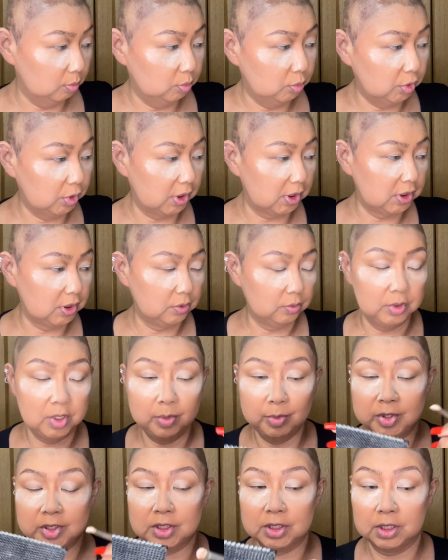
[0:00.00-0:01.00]
ブラシをね
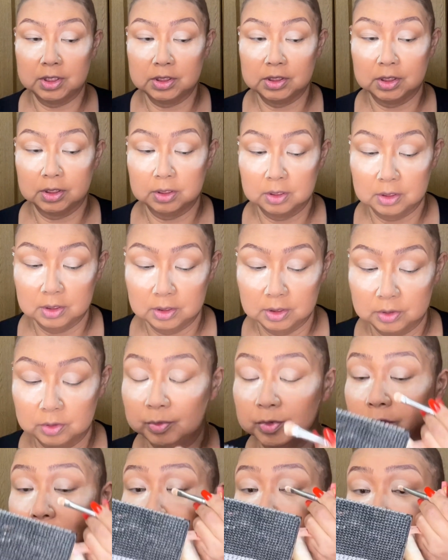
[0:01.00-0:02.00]
間違っちゃったかなと
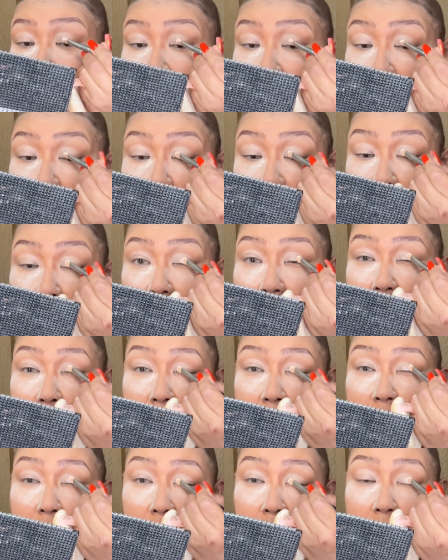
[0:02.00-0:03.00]
思ってますし
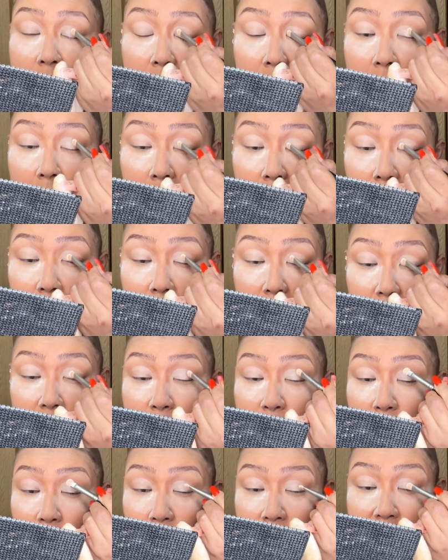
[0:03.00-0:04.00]
これを
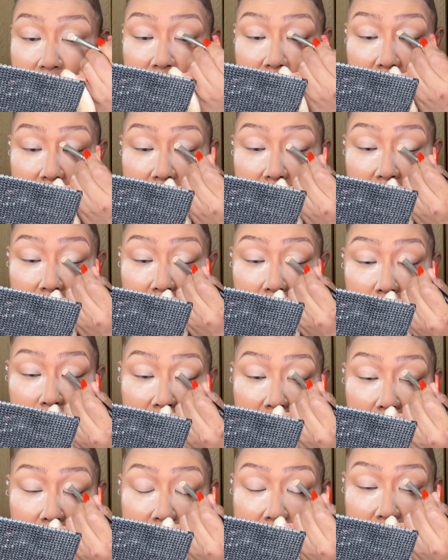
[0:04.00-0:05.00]
今コンシーラーつけた上
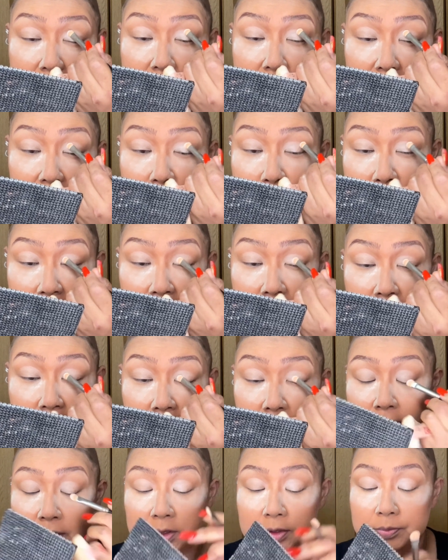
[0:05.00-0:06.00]
にのせていき
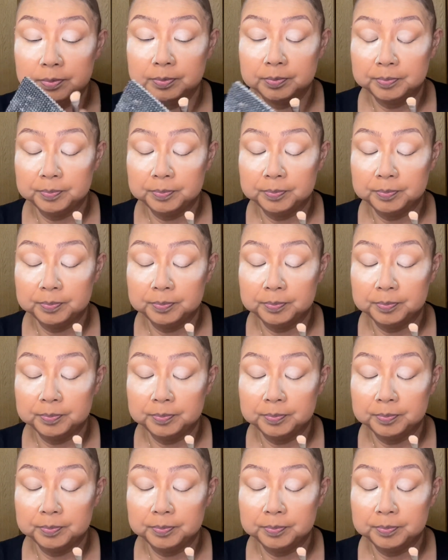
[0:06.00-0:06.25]
ます